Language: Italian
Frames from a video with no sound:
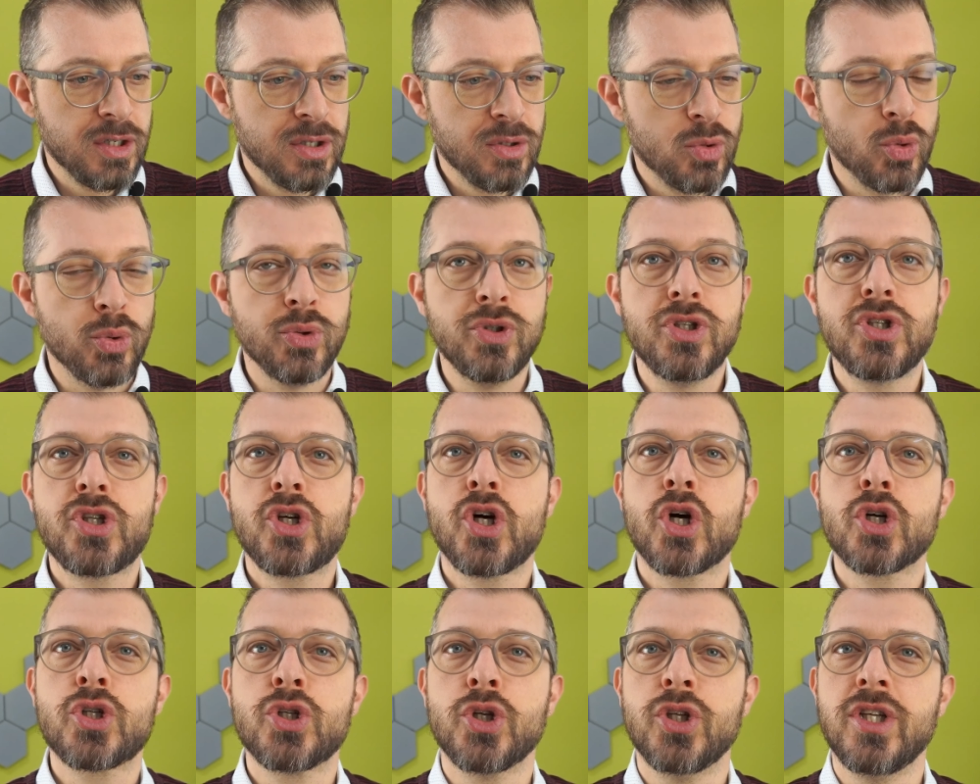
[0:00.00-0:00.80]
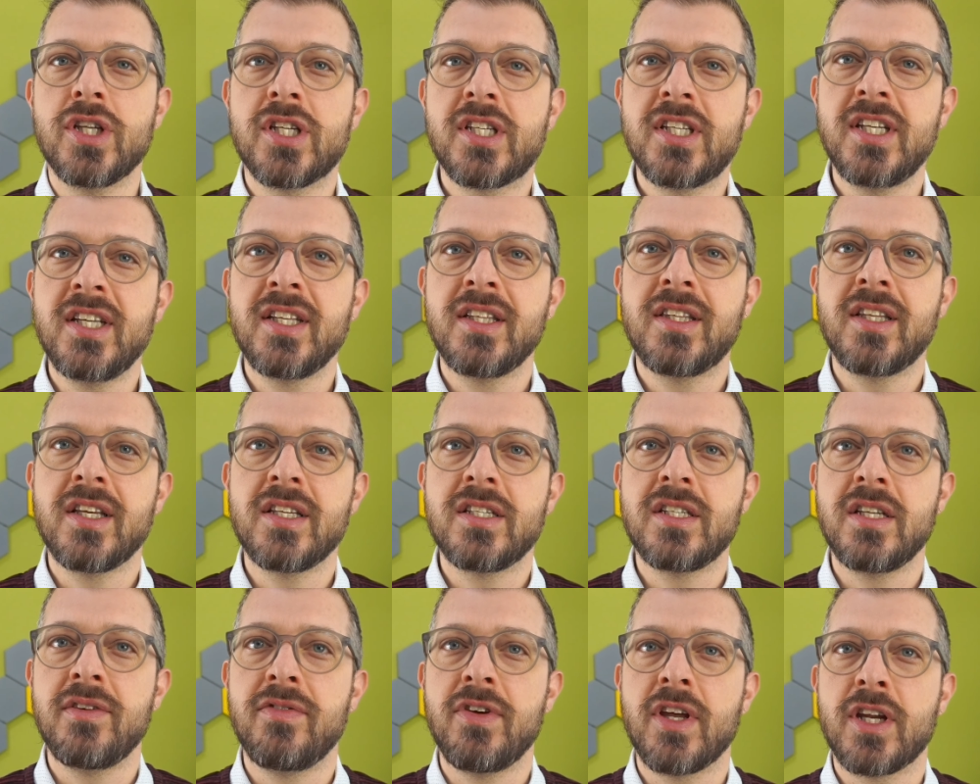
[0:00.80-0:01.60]
un discorso di
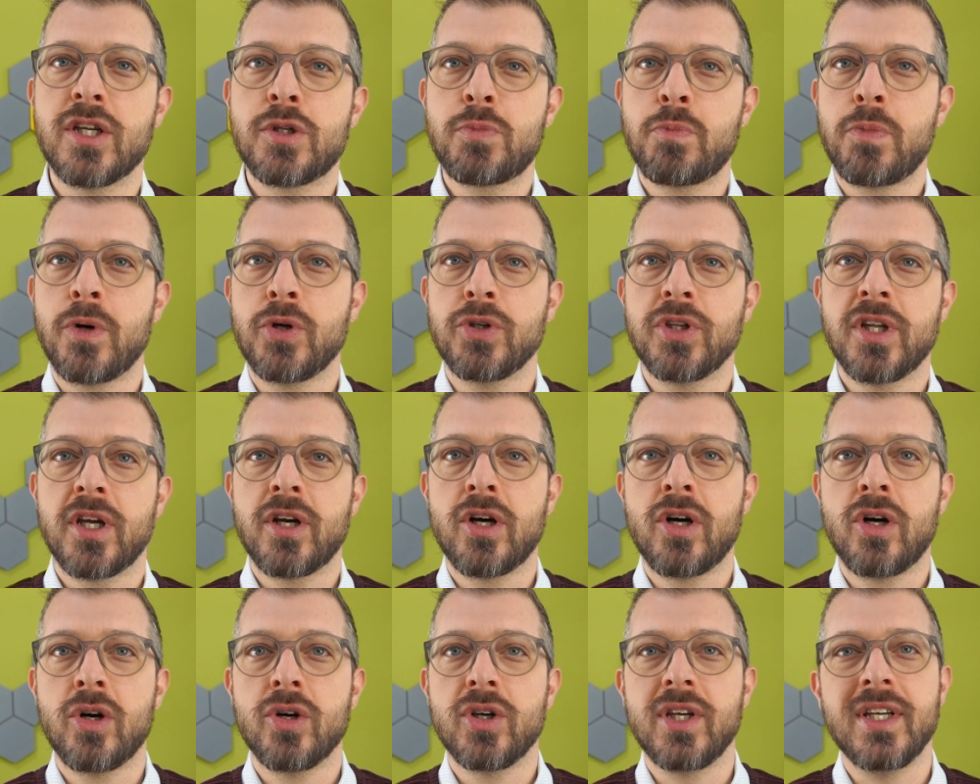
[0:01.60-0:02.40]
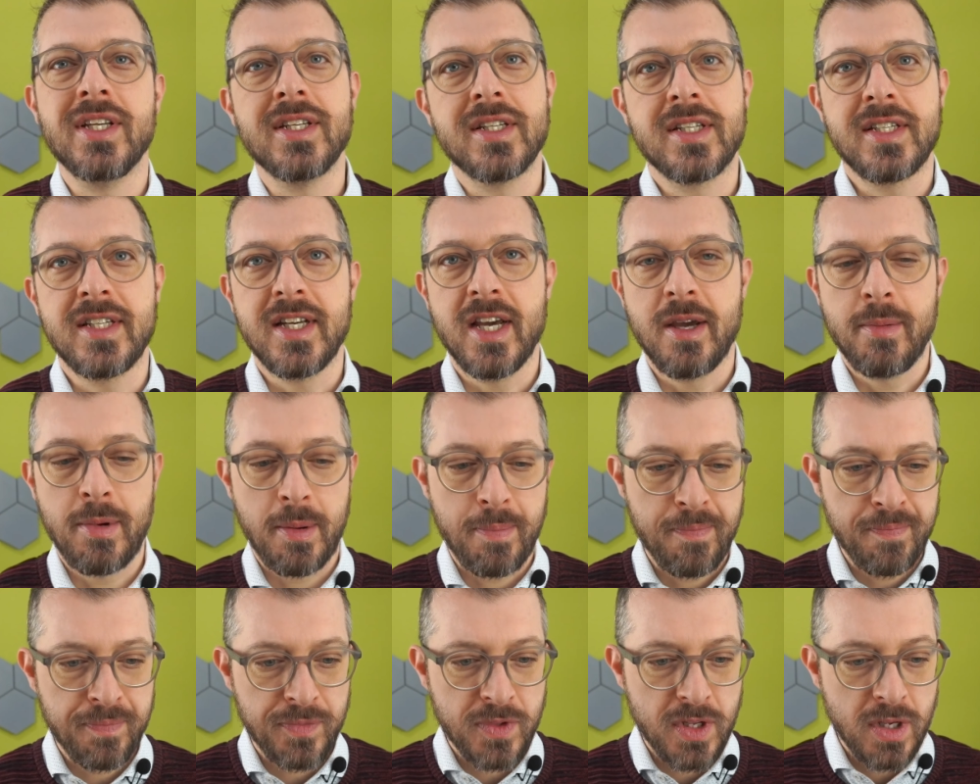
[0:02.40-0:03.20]
sintesi vi risponderò
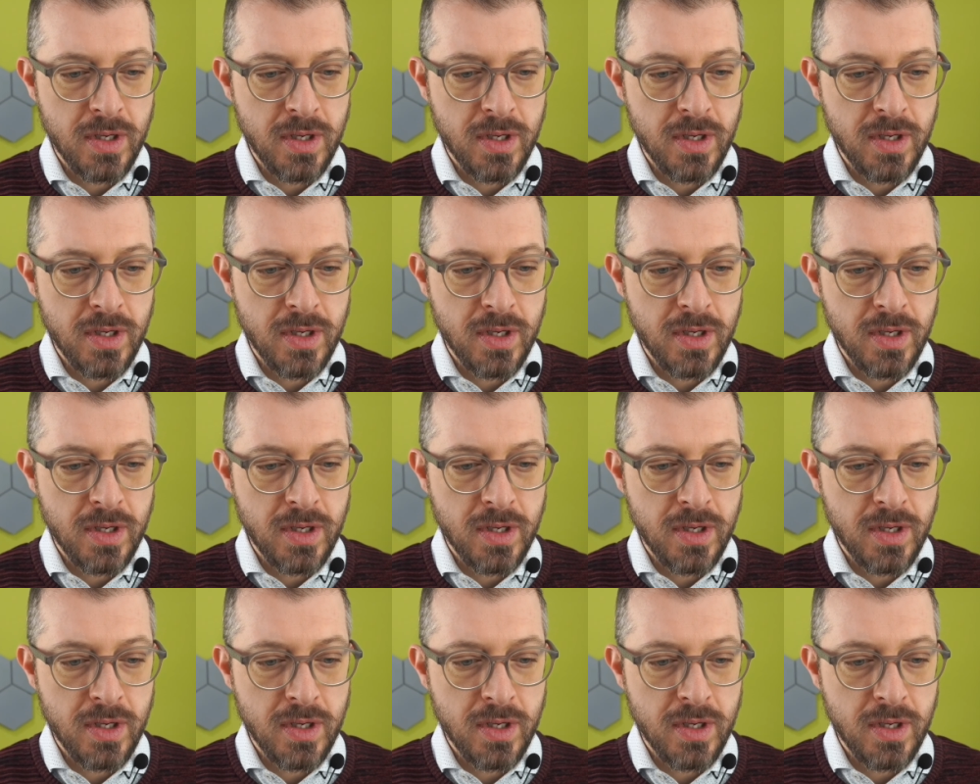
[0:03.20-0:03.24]
insieme.